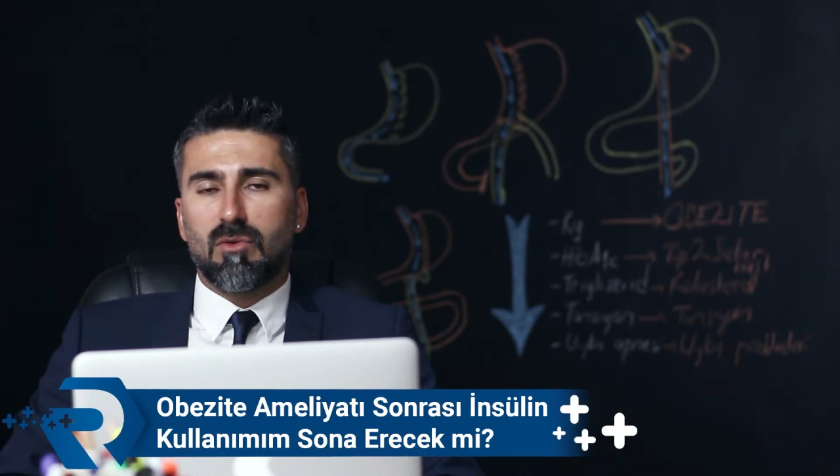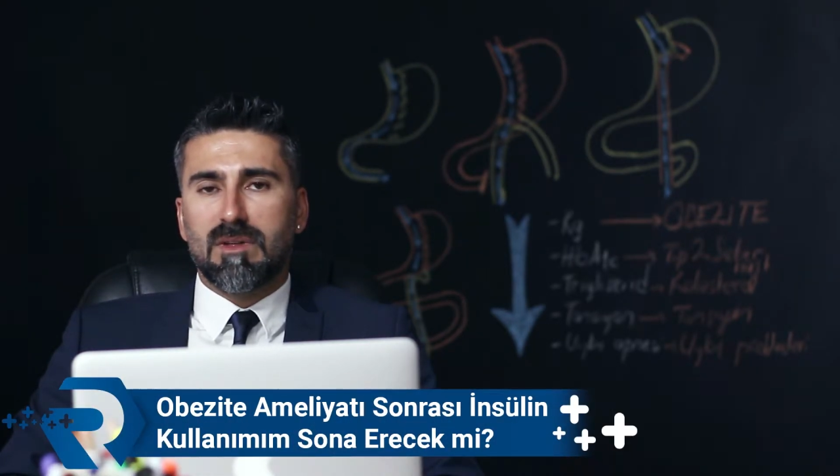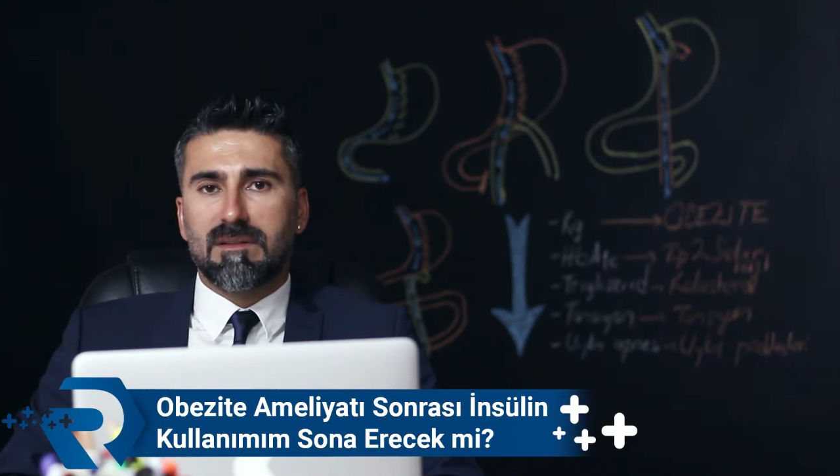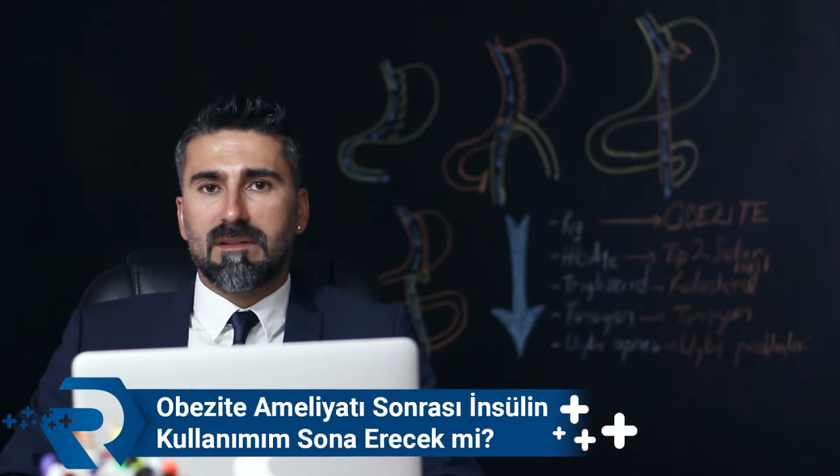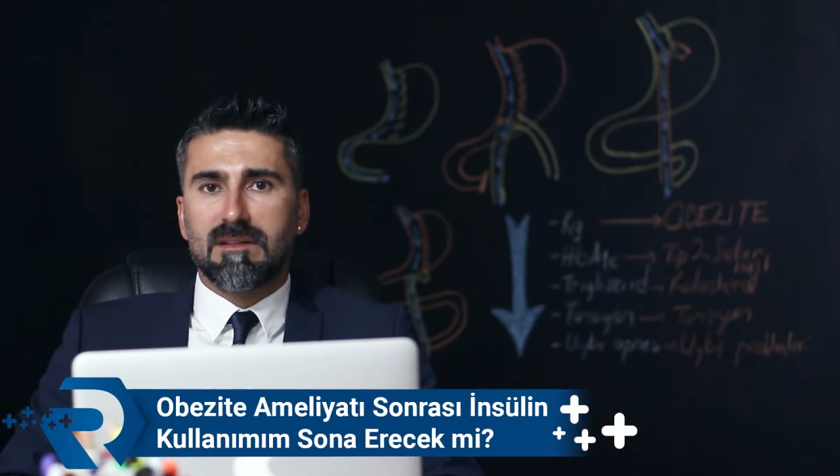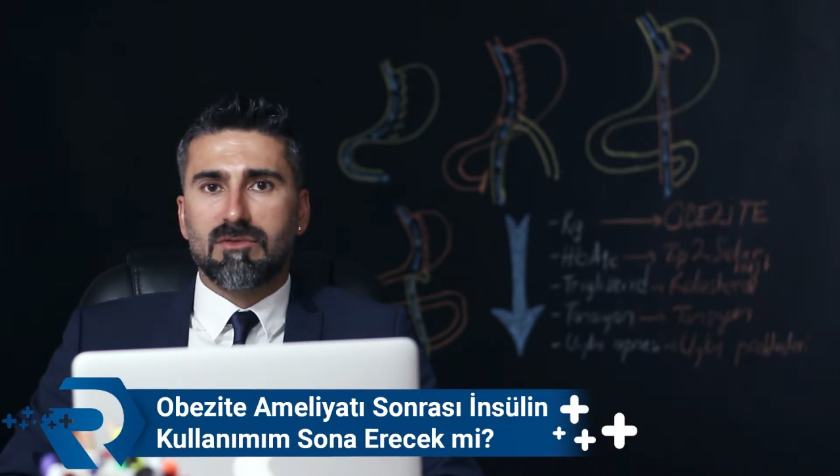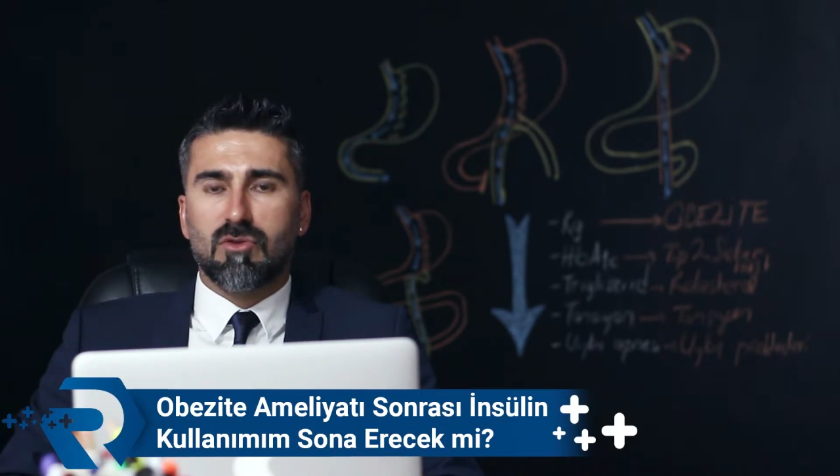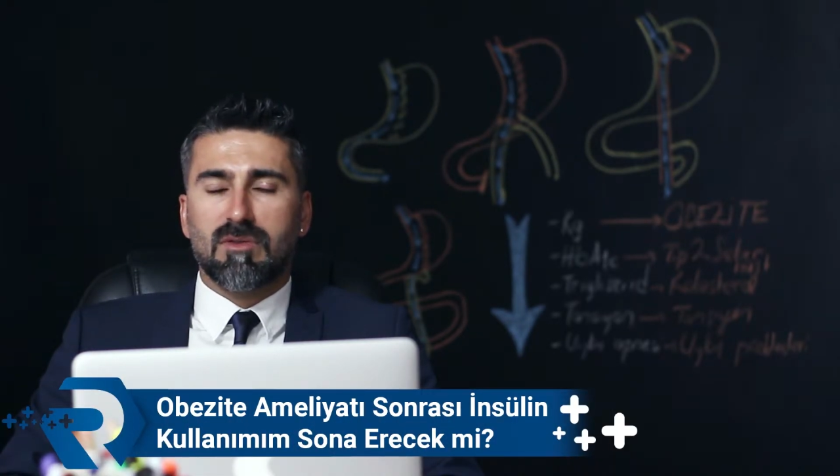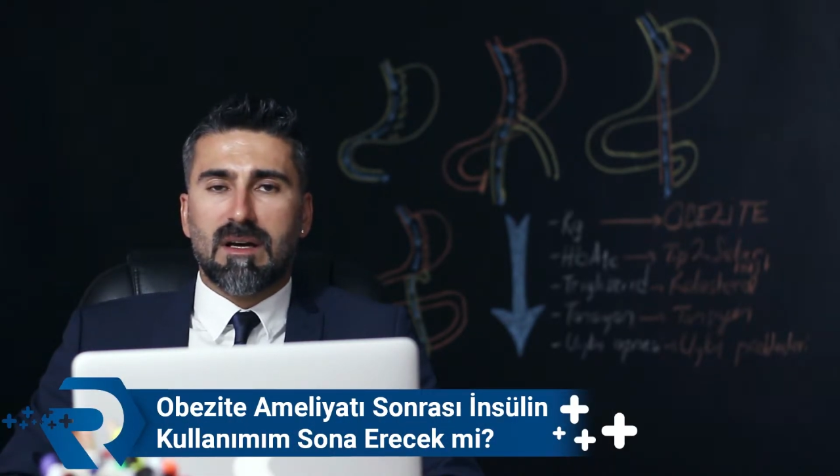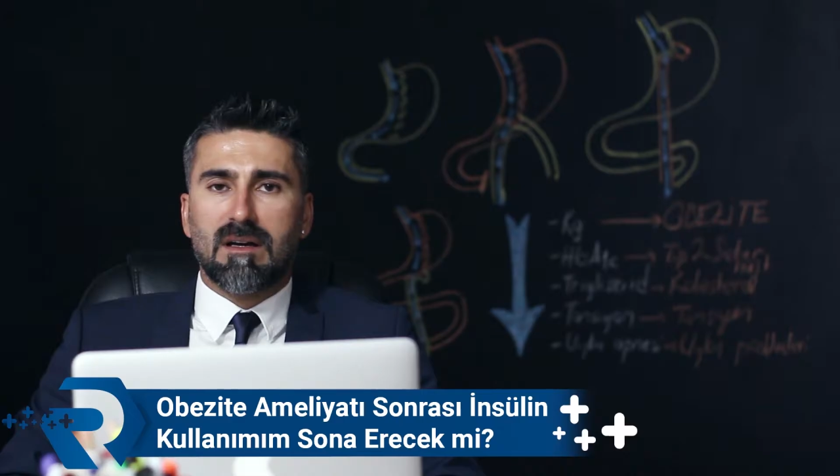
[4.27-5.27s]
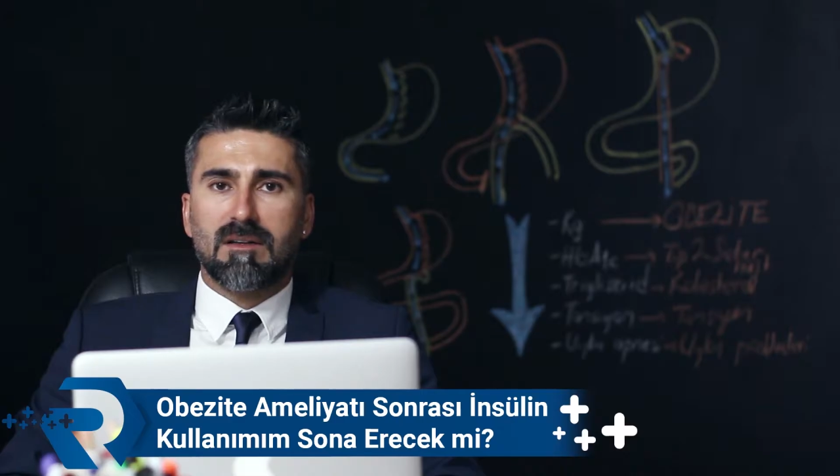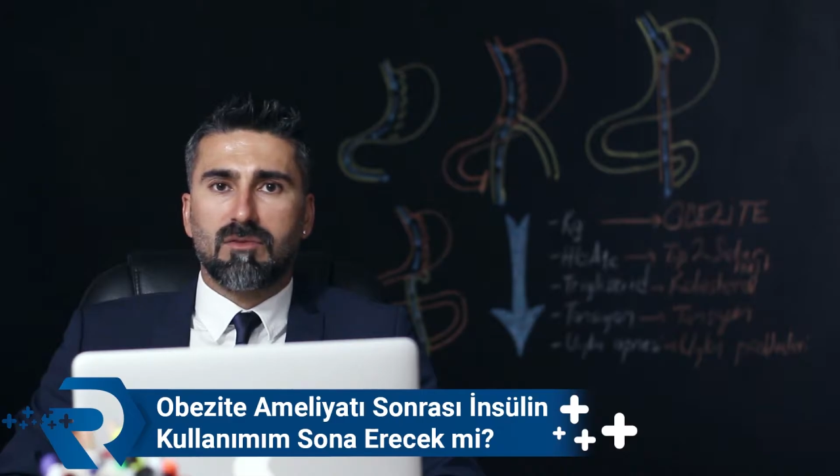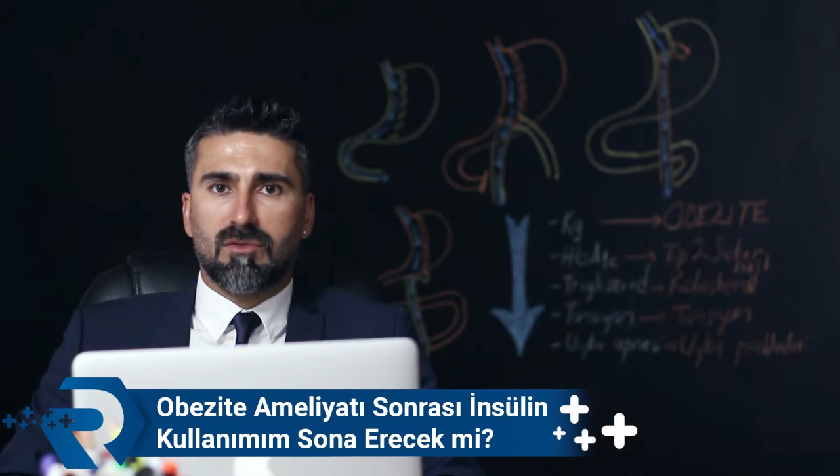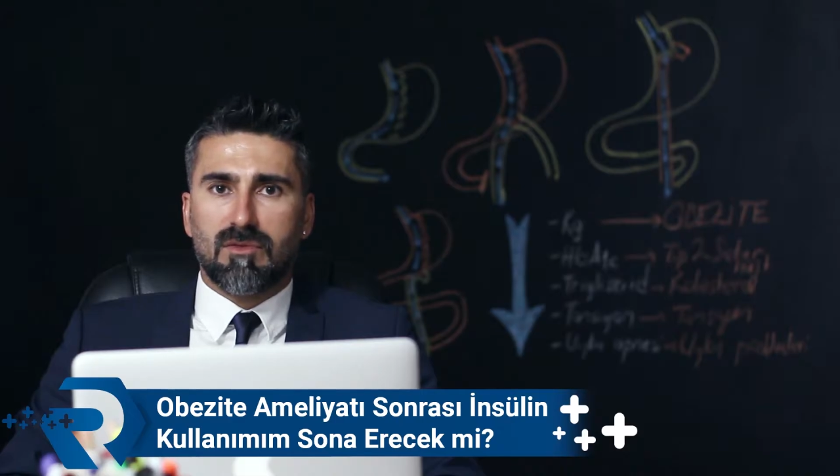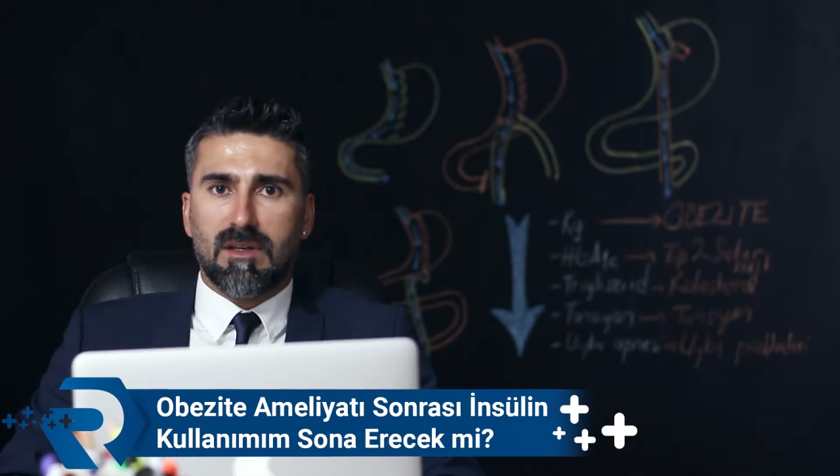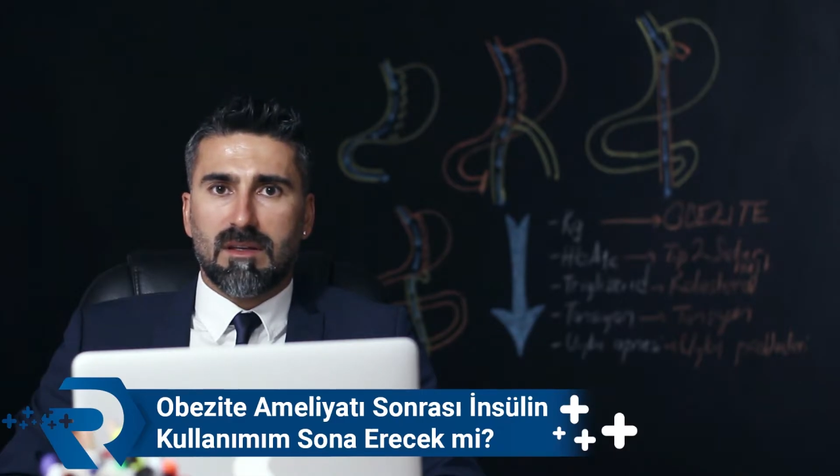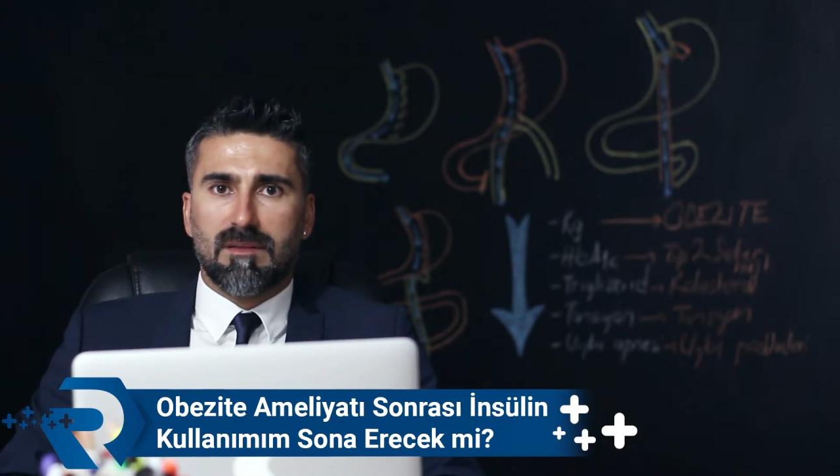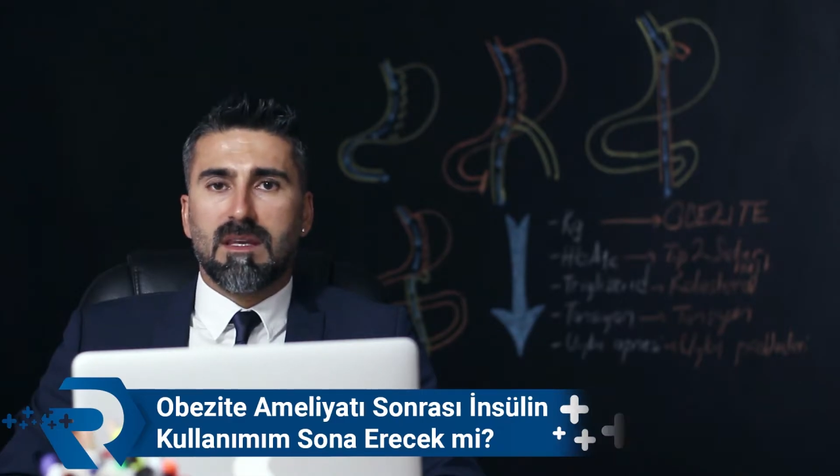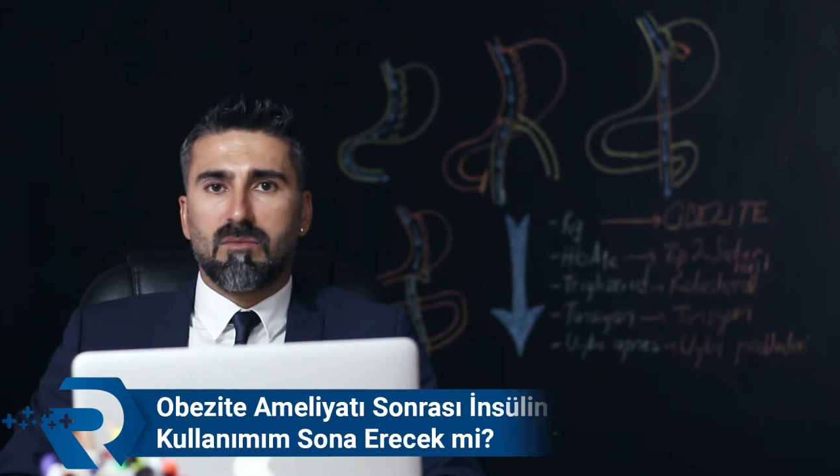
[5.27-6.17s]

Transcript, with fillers: olasılığı çok daha yüksek.